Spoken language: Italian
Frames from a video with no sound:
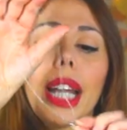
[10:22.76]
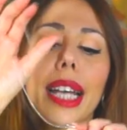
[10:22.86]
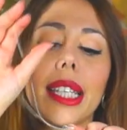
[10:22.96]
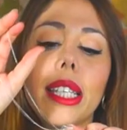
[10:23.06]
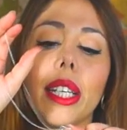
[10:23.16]

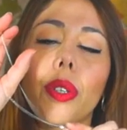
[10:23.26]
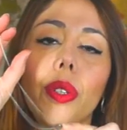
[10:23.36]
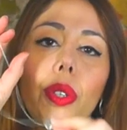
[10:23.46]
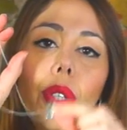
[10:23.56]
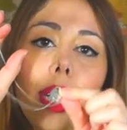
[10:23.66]

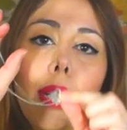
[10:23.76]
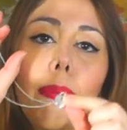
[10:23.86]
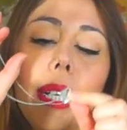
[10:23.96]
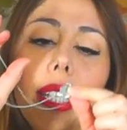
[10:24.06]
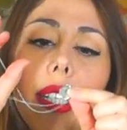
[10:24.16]
classico con il
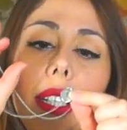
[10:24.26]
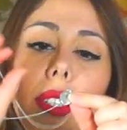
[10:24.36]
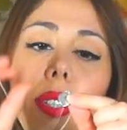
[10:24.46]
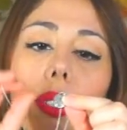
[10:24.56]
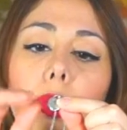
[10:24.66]
please
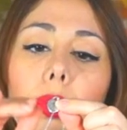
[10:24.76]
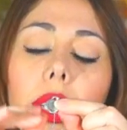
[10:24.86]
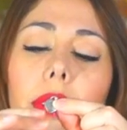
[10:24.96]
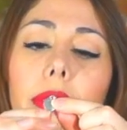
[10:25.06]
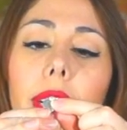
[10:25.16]
return to
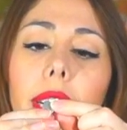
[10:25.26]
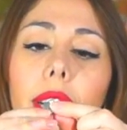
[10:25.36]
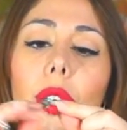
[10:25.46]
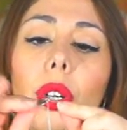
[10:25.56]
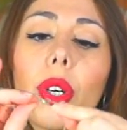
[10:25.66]

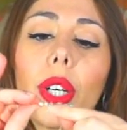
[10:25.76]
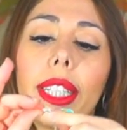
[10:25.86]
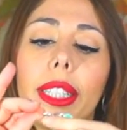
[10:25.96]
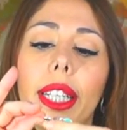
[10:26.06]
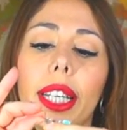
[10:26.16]
Tiffany Co
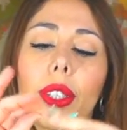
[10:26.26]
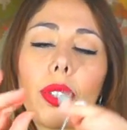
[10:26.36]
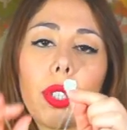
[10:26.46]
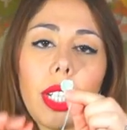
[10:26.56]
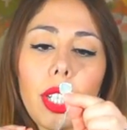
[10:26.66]
e
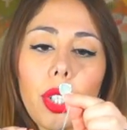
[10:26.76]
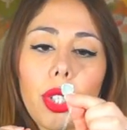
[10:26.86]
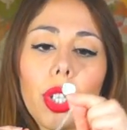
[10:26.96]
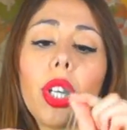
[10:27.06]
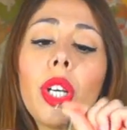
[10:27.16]
dietro
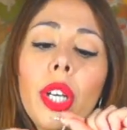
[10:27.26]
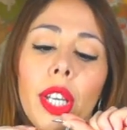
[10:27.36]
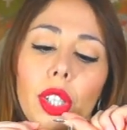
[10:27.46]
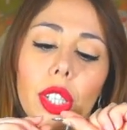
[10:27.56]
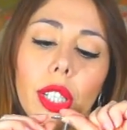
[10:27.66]
liscio
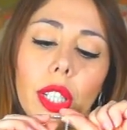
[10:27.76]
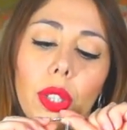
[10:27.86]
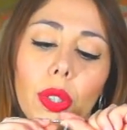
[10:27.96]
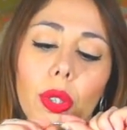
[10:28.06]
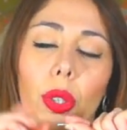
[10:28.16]
c'è
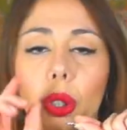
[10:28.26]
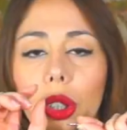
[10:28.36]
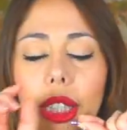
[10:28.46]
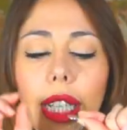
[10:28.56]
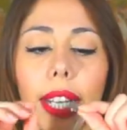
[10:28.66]
scritto
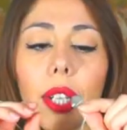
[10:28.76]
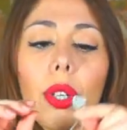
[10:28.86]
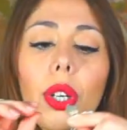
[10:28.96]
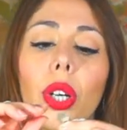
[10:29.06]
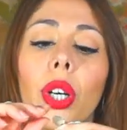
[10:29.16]
solo T
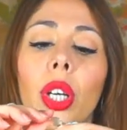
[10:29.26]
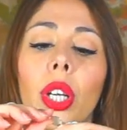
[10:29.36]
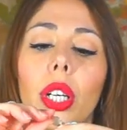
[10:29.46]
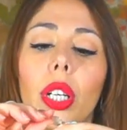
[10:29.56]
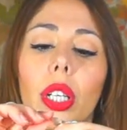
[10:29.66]
Co
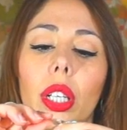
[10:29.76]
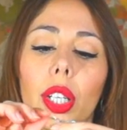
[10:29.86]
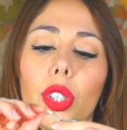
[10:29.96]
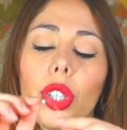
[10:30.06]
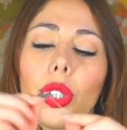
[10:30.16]
eh,
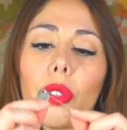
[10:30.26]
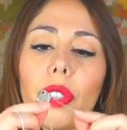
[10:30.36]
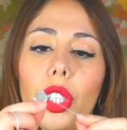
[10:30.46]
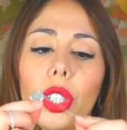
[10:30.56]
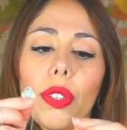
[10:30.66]
argento
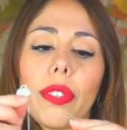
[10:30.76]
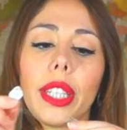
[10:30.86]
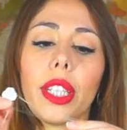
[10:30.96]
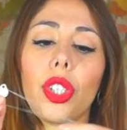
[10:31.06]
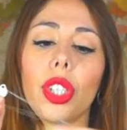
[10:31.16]

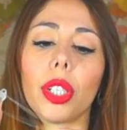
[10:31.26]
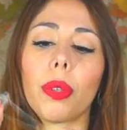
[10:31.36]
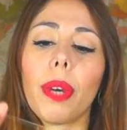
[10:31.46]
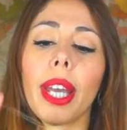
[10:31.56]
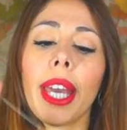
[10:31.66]

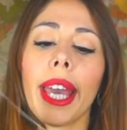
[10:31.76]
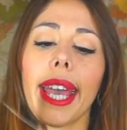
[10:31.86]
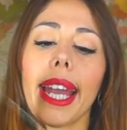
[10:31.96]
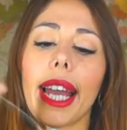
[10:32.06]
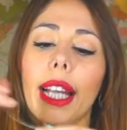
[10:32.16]
925
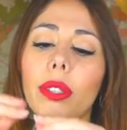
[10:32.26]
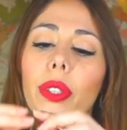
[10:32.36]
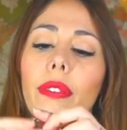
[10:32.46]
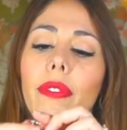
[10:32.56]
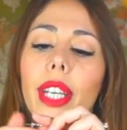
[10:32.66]
e
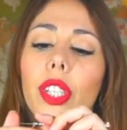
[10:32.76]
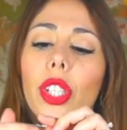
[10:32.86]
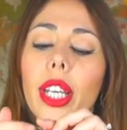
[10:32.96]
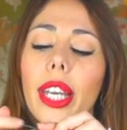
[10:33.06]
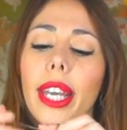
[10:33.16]
l'altro
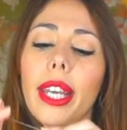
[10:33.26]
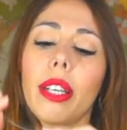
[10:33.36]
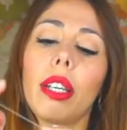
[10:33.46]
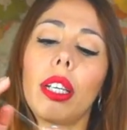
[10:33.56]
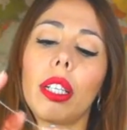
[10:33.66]
invece
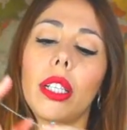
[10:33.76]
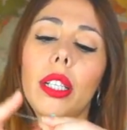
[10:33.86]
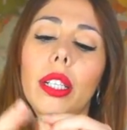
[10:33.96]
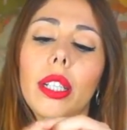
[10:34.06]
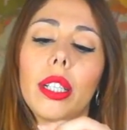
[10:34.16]
è
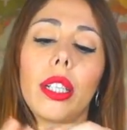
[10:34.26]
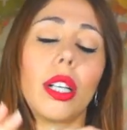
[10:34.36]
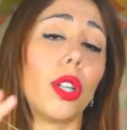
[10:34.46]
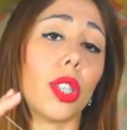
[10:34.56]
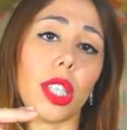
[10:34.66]

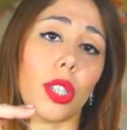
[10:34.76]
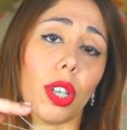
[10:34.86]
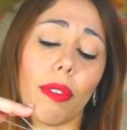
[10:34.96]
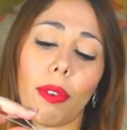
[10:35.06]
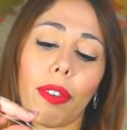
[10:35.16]
eh, lo
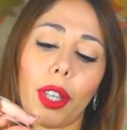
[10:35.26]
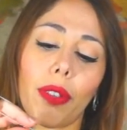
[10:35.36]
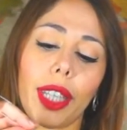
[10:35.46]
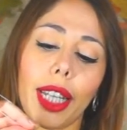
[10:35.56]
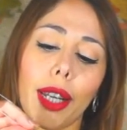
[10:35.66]
stesso che vi ho
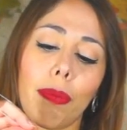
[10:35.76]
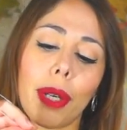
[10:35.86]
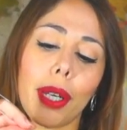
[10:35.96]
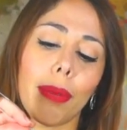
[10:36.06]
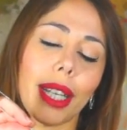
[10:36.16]
fatto vedere
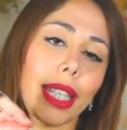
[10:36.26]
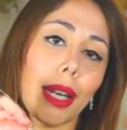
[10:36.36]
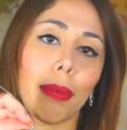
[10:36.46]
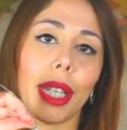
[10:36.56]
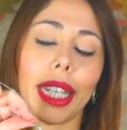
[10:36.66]
prima
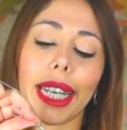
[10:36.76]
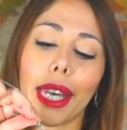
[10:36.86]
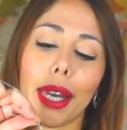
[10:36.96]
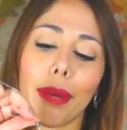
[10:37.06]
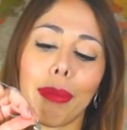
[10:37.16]
sia mini
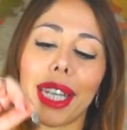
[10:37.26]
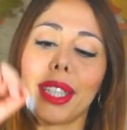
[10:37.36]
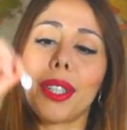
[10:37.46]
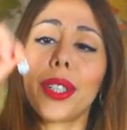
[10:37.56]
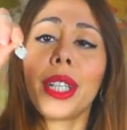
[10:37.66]
che
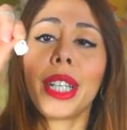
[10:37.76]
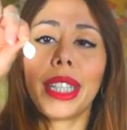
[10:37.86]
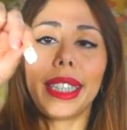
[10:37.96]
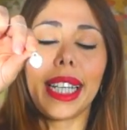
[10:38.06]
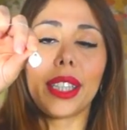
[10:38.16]
medio
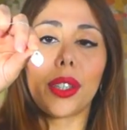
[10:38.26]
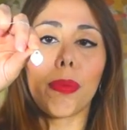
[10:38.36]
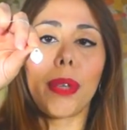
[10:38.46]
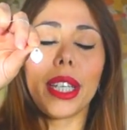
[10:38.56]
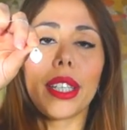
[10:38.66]

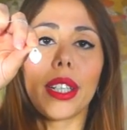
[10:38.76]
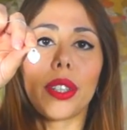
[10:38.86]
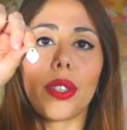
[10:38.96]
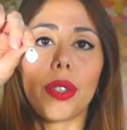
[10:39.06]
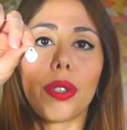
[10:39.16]
dietro please
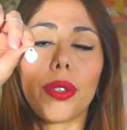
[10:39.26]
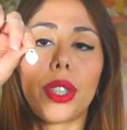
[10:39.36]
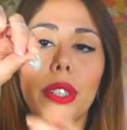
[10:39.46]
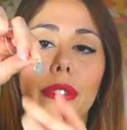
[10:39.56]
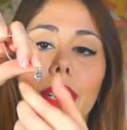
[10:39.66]
return to
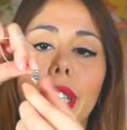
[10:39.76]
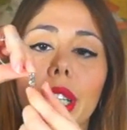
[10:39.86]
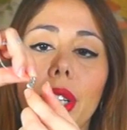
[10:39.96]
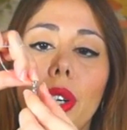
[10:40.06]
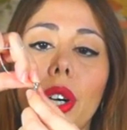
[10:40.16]

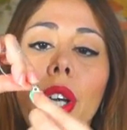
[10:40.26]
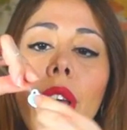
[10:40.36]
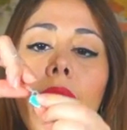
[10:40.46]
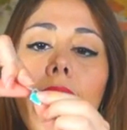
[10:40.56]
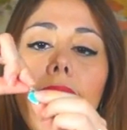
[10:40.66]
Tiffany Co
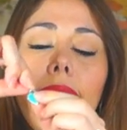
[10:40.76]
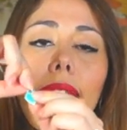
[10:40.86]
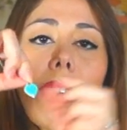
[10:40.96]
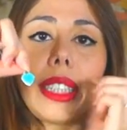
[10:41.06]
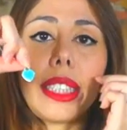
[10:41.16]
e
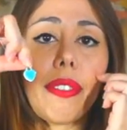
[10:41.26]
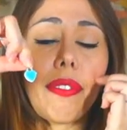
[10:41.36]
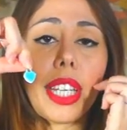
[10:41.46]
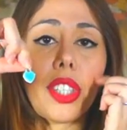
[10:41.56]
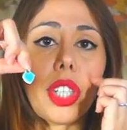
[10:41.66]
davanti
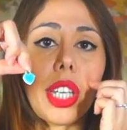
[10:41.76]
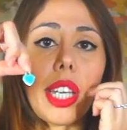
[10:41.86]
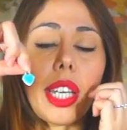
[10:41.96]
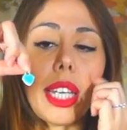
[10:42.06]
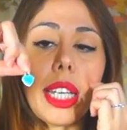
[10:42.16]

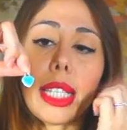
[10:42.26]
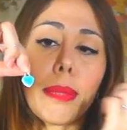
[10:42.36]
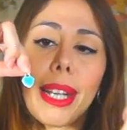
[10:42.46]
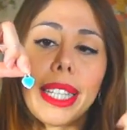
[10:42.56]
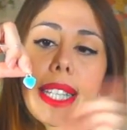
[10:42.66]
invece è
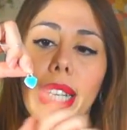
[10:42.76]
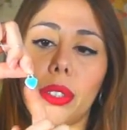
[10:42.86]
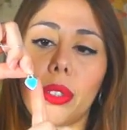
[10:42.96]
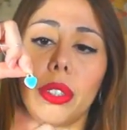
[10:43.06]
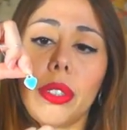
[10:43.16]

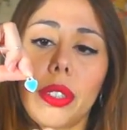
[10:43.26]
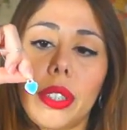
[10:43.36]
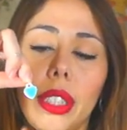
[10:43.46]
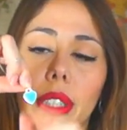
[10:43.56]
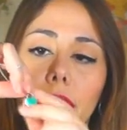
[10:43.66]
smaltato
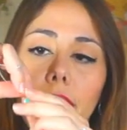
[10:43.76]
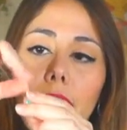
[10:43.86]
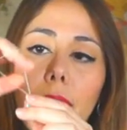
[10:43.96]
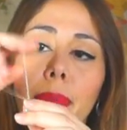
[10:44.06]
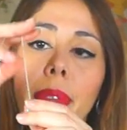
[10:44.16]

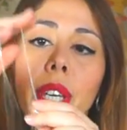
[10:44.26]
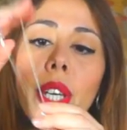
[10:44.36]
Tiffany